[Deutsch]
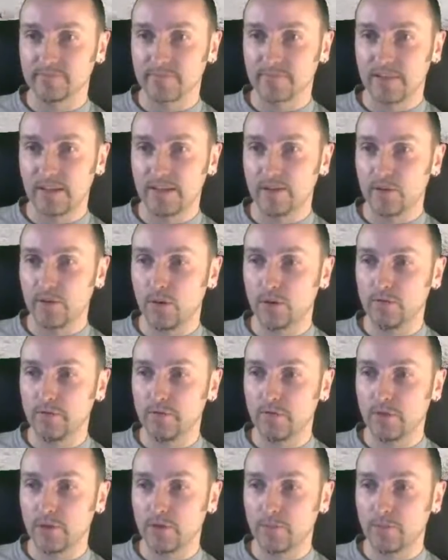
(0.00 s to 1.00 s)
Also
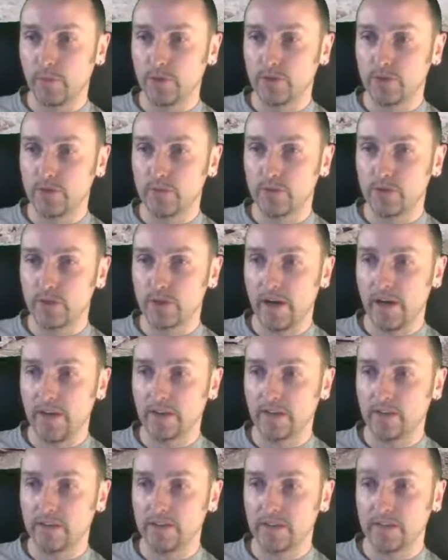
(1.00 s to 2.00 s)
irgendwo spottet mich hier
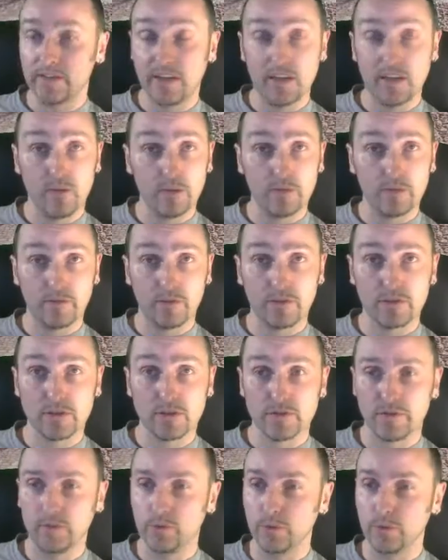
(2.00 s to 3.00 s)
einer, der T49
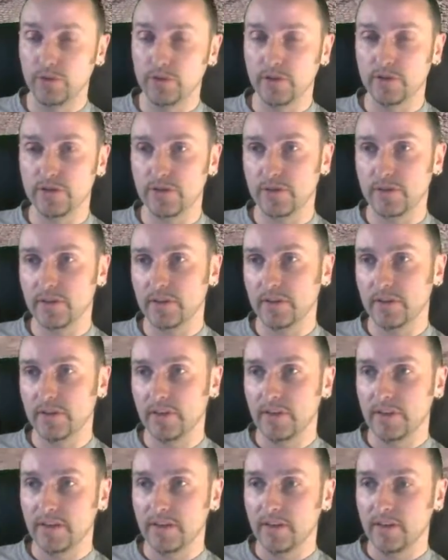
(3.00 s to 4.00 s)
vermutlich.
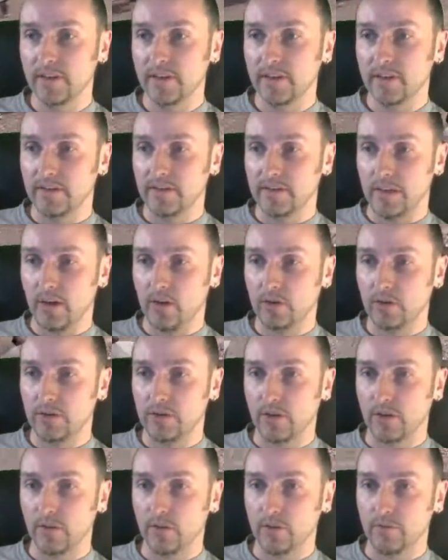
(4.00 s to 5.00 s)
Der hockt
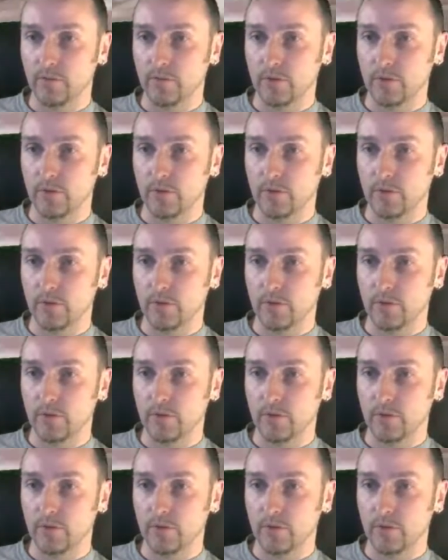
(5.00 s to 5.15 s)
da irgendwo